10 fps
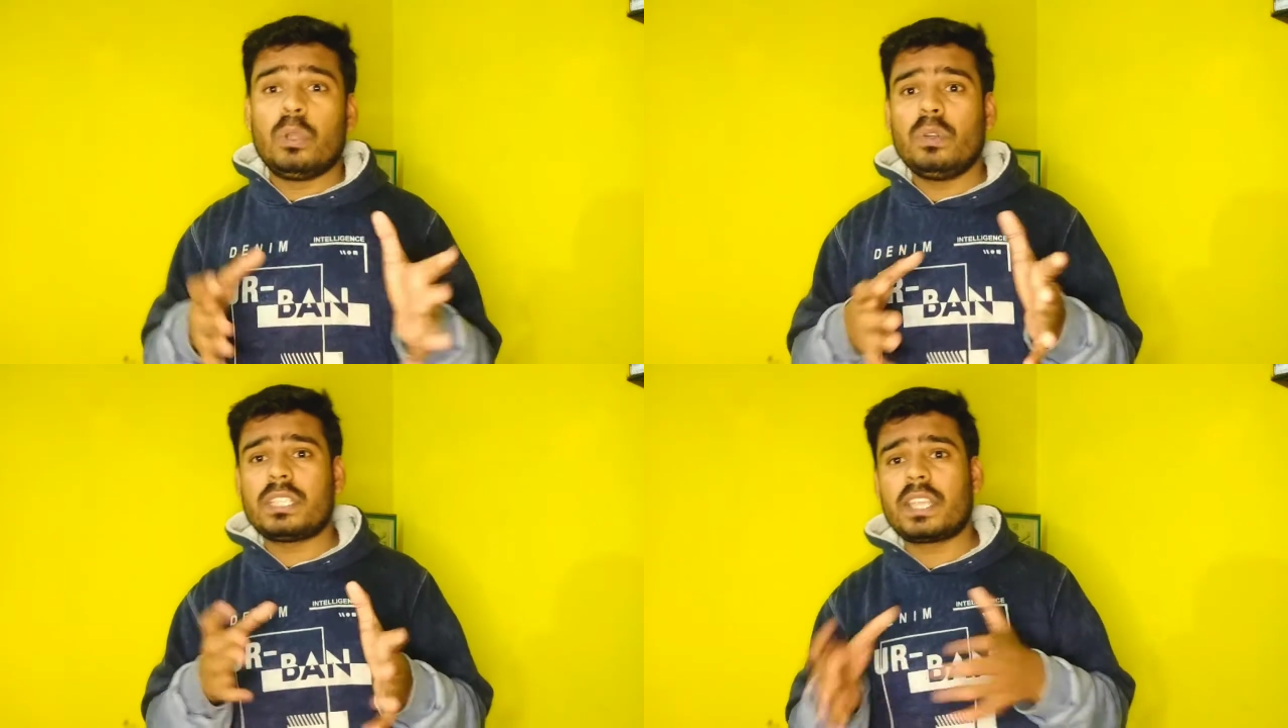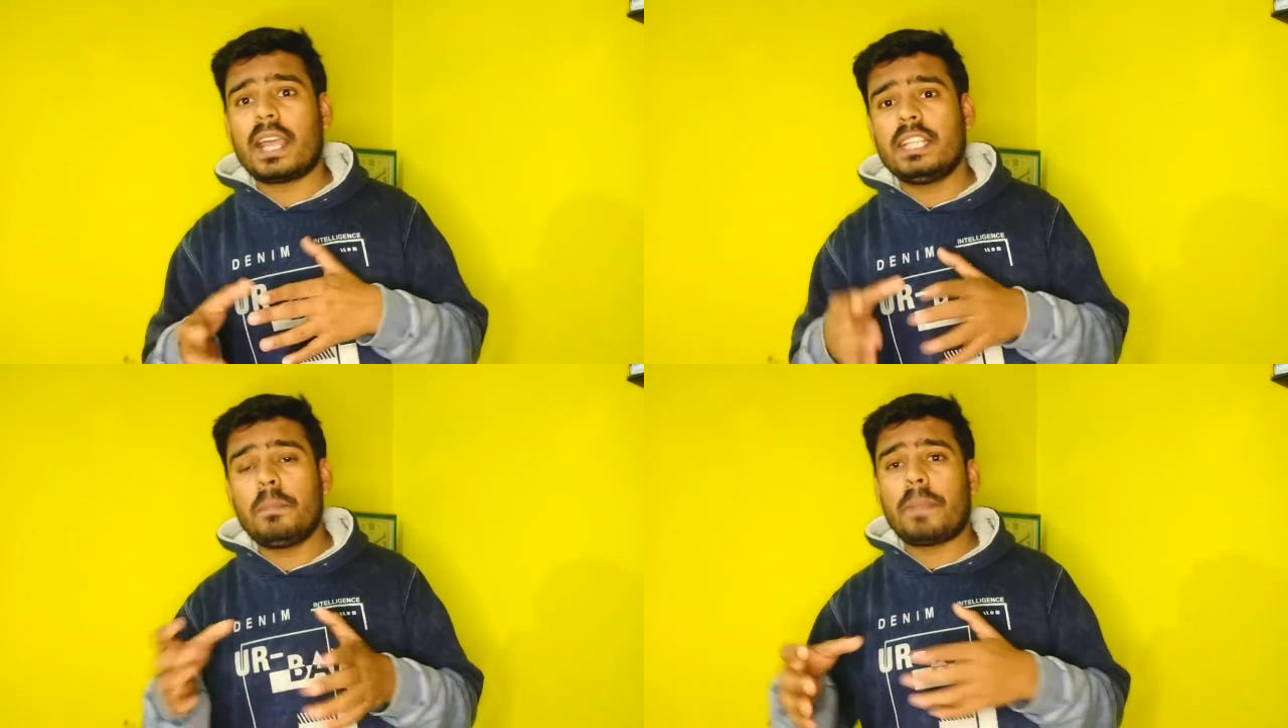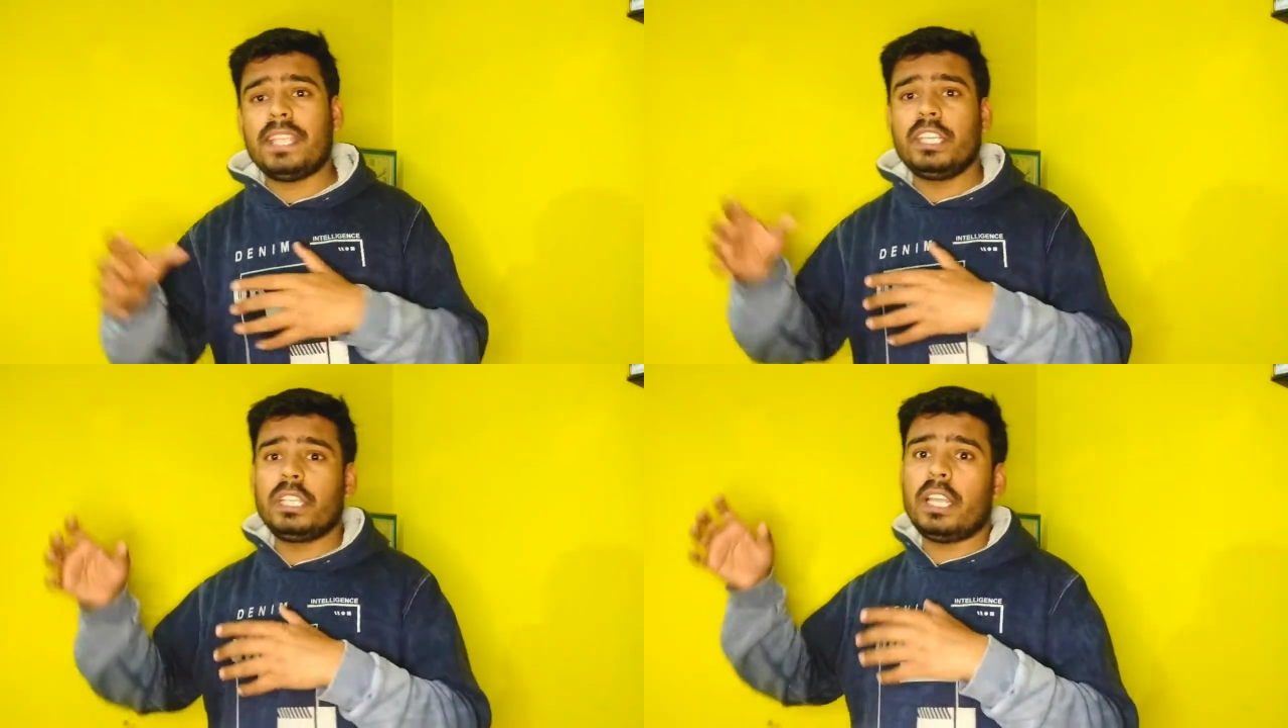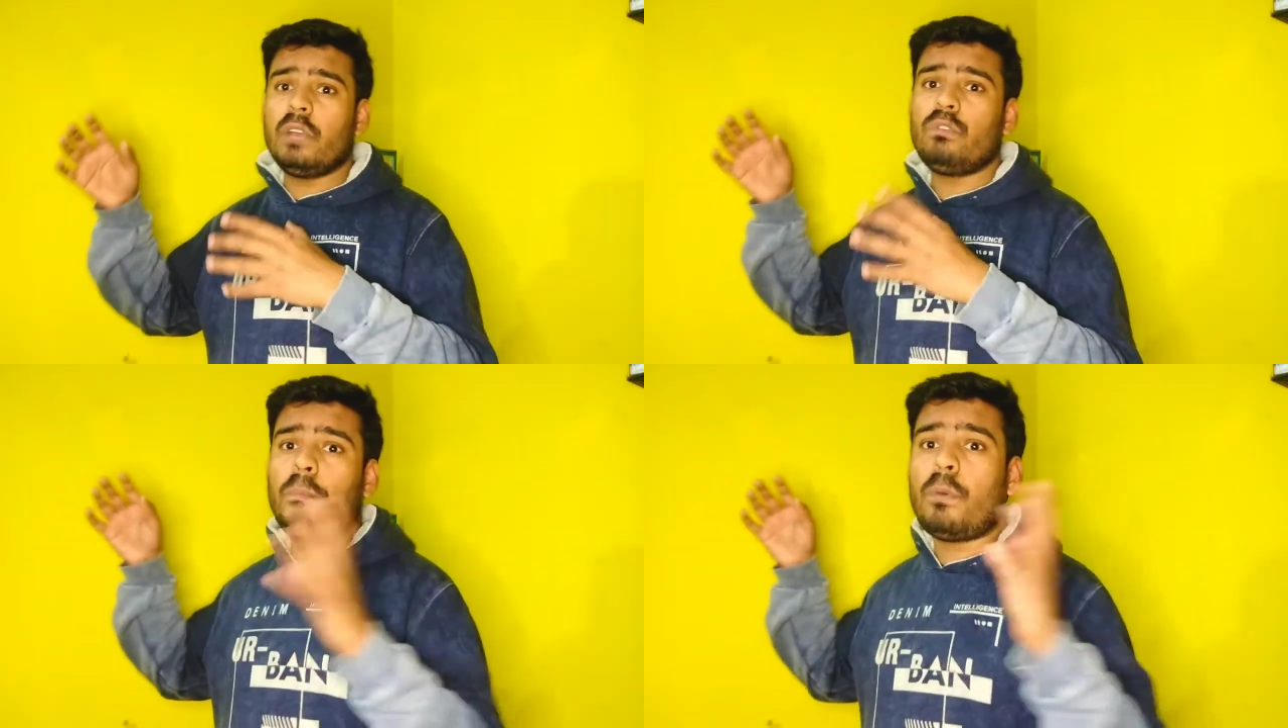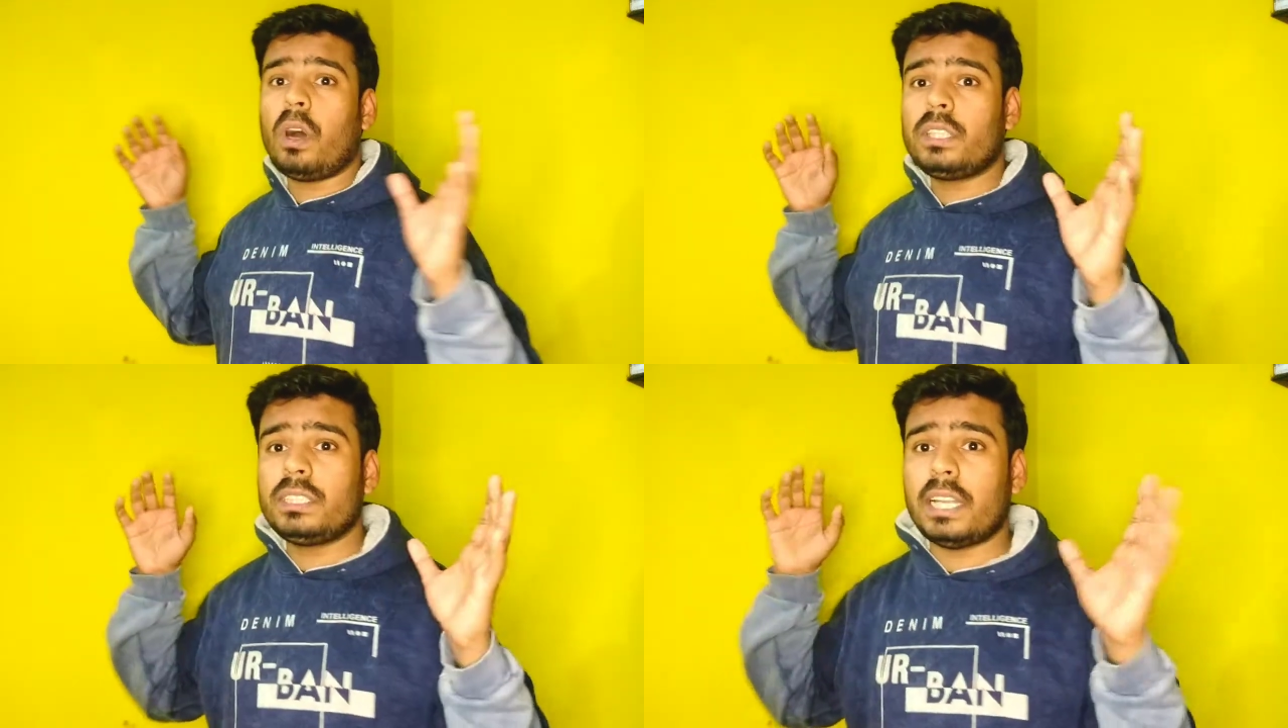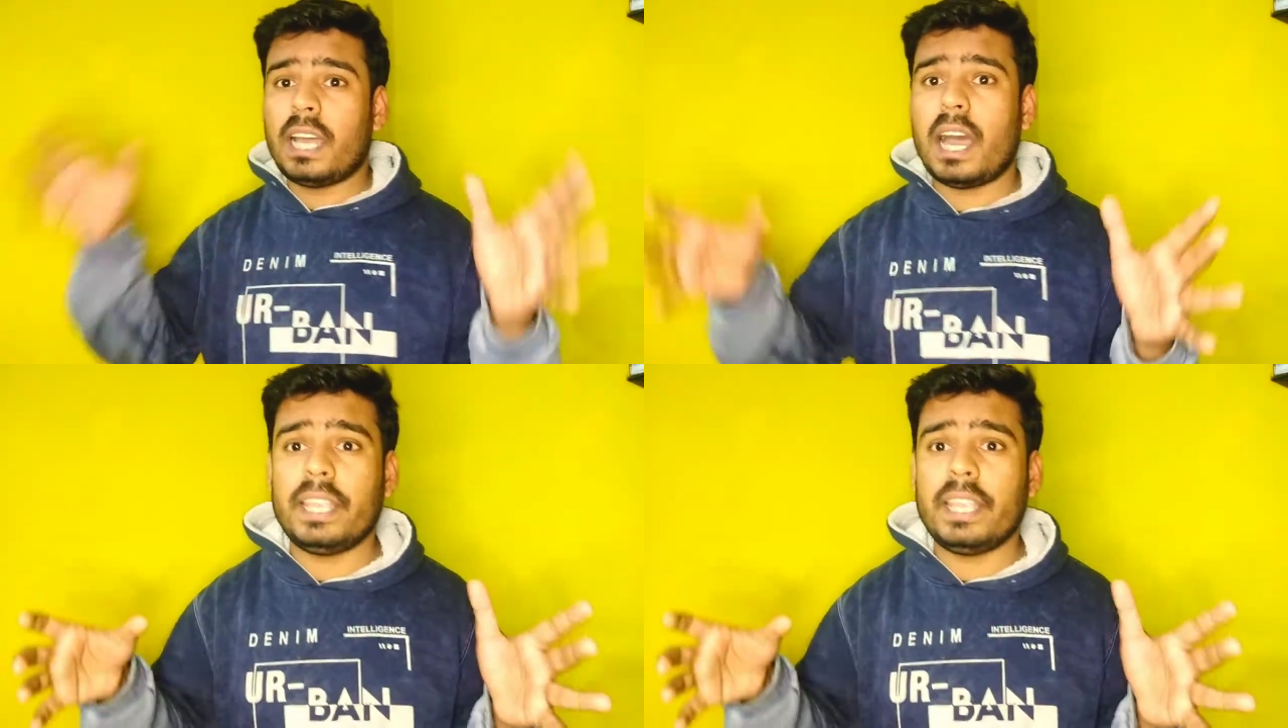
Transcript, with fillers: तो जिसके कारण से प्राइसिंग जो है ना वो बहुत ही ज्यादा